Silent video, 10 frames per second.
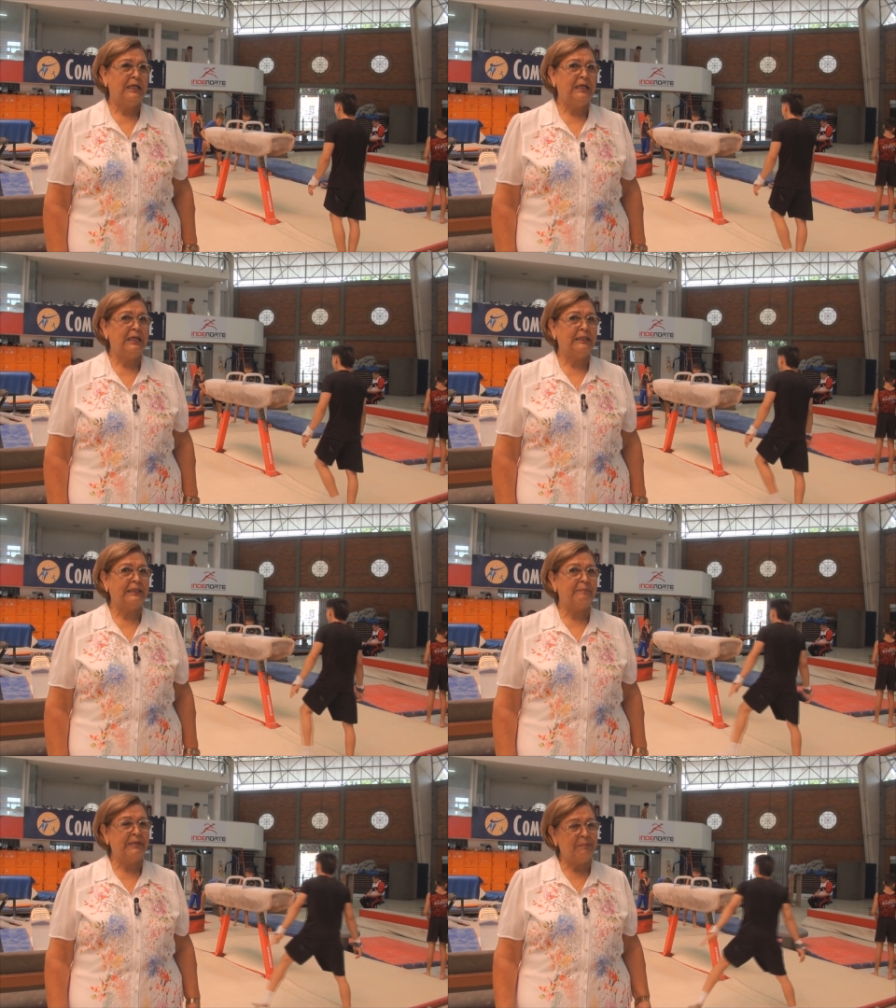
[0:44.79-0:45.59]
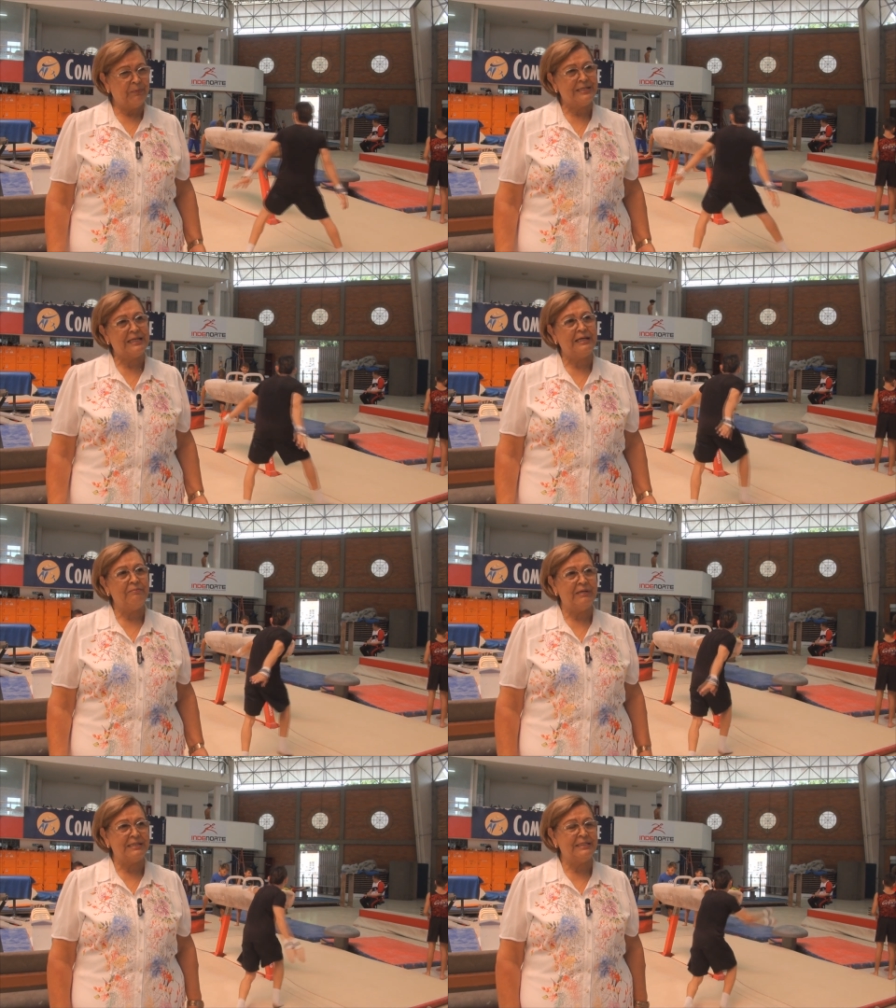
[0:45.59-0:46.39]
Y también pues la
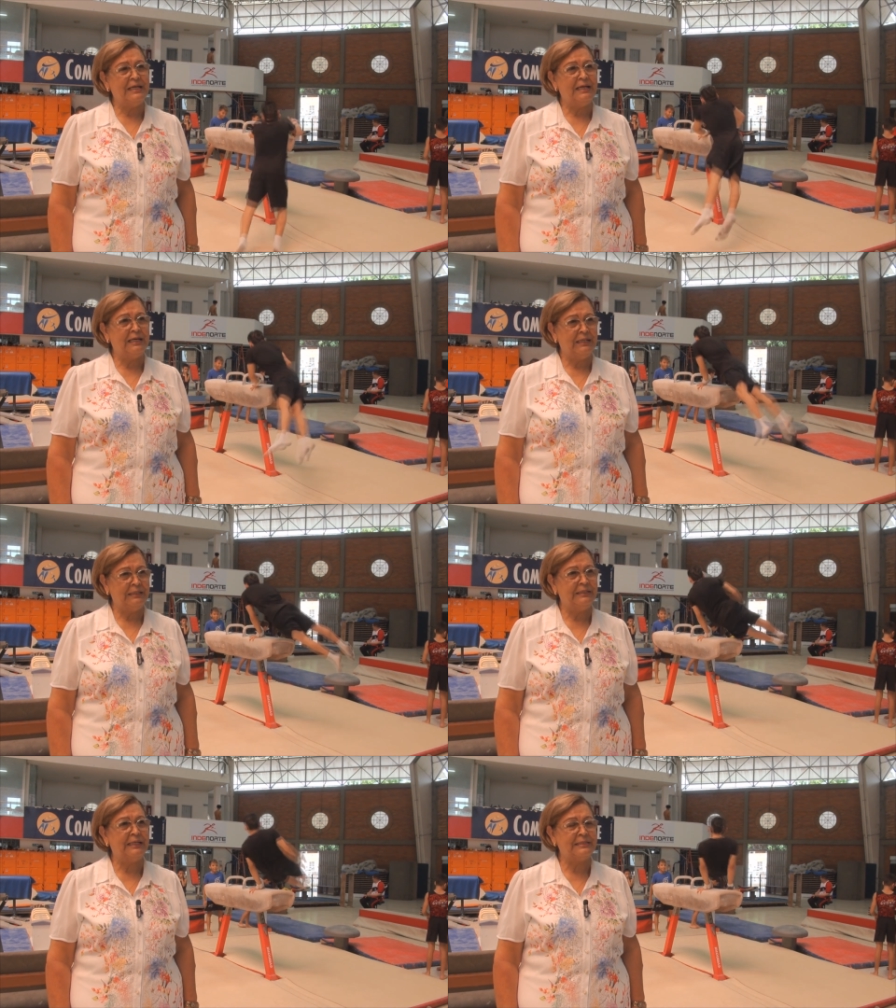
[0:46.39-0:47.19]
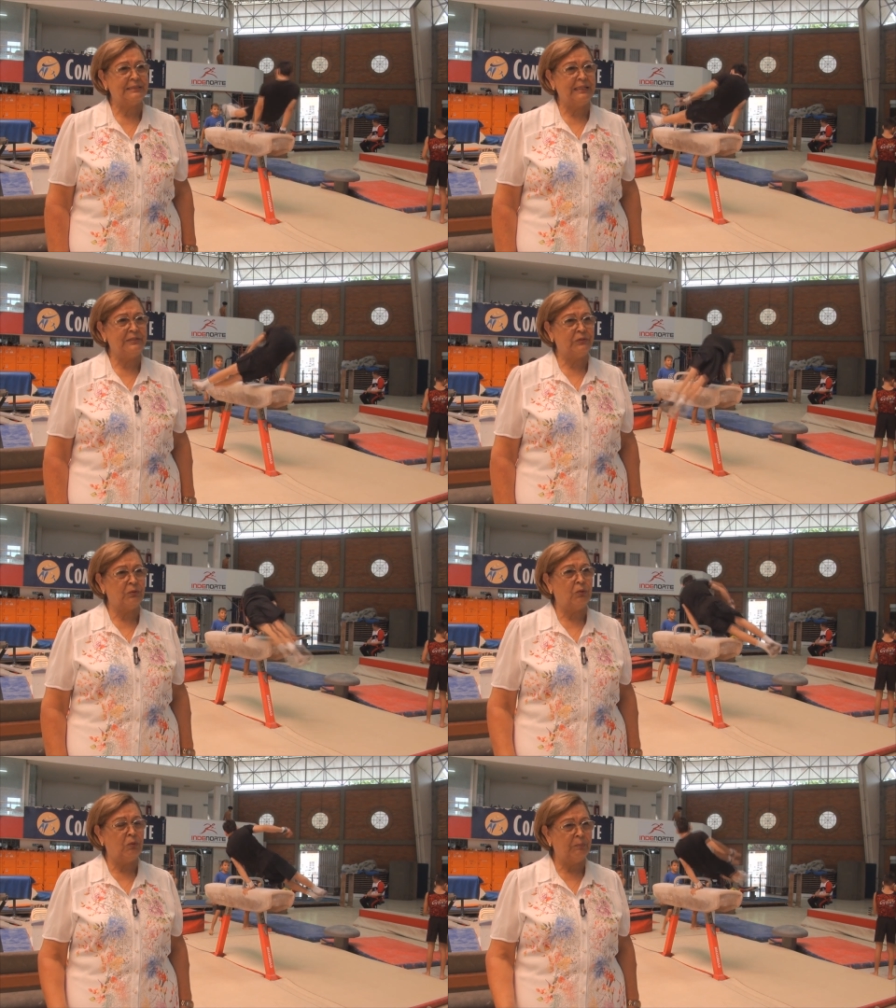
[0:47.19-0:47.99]
gimnasia ya
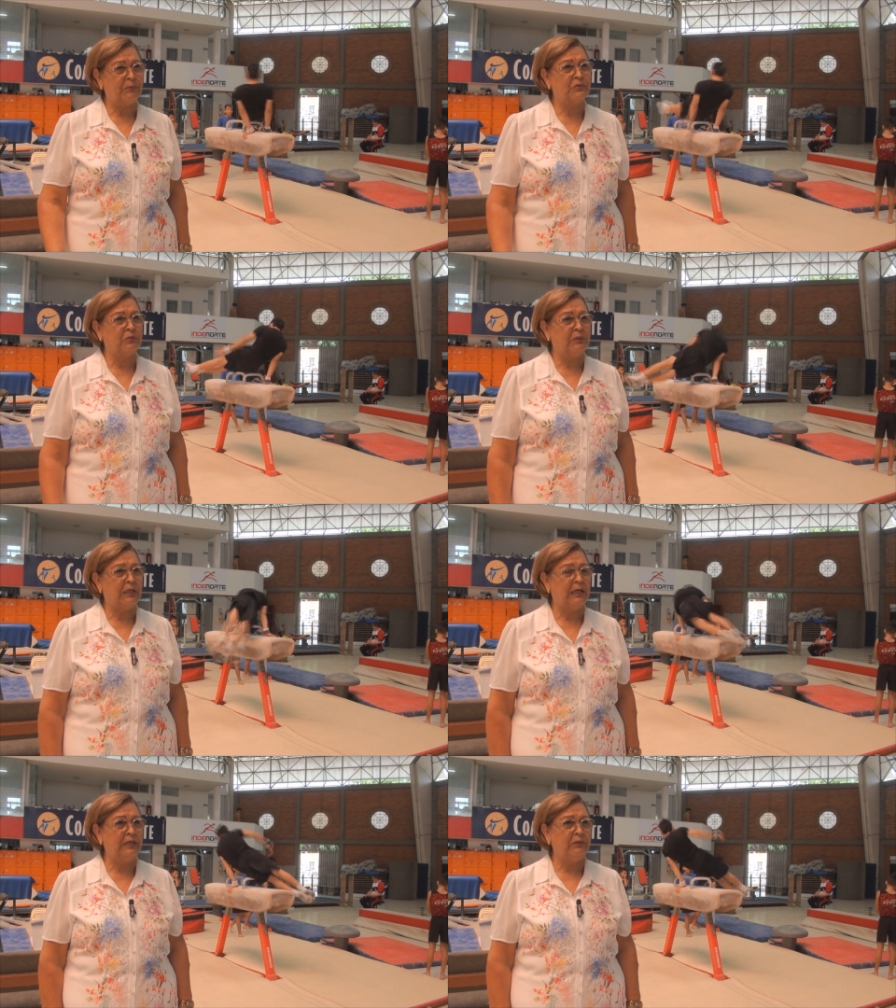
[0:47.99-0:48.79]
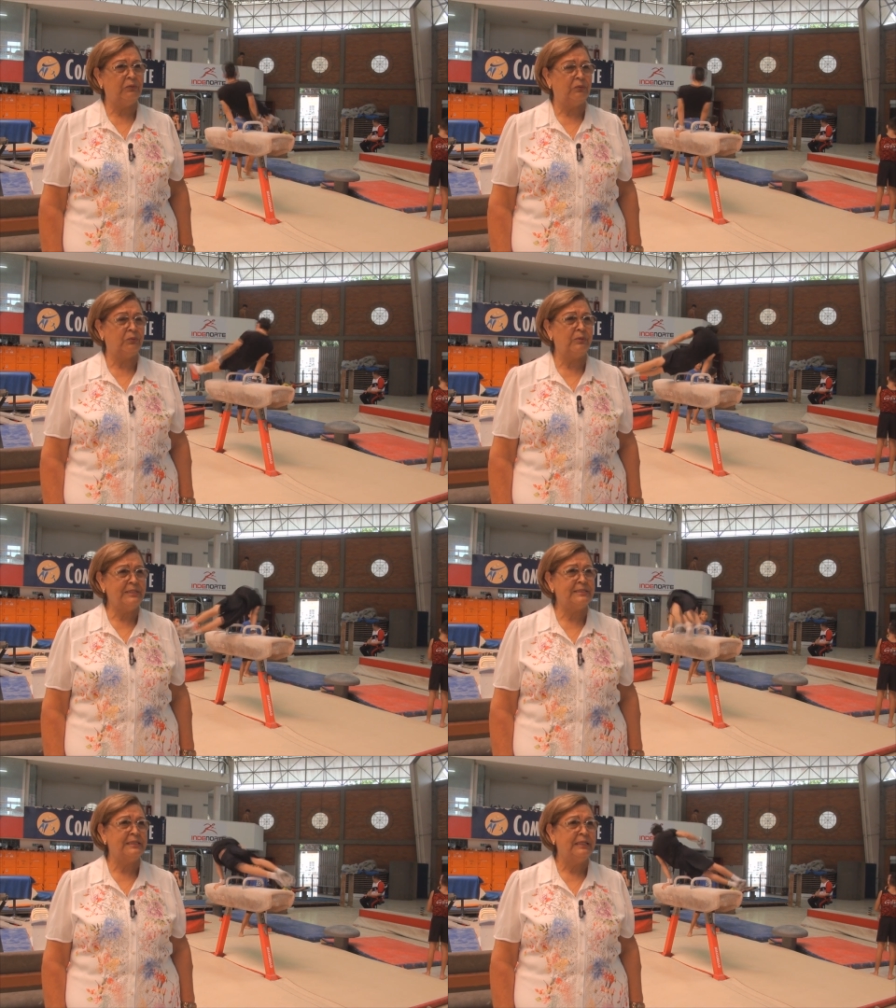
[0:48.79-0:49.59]
entró el profesor Jairo
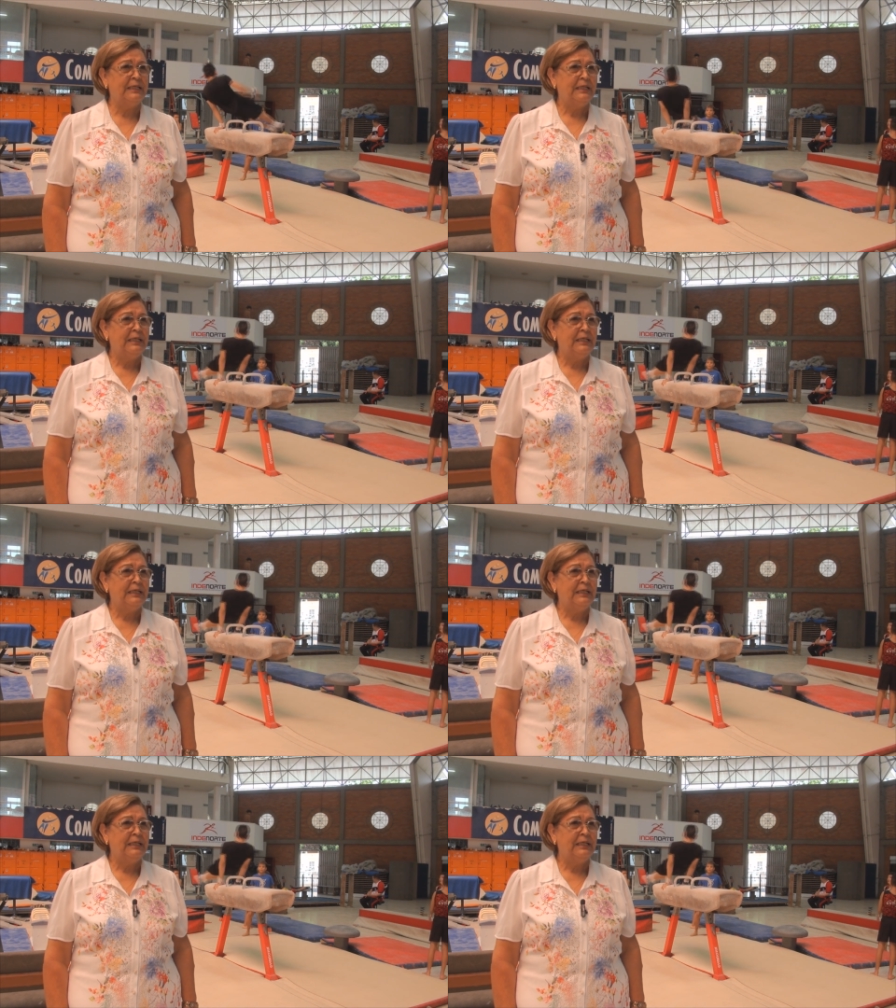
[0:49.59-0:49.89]
Ruiz,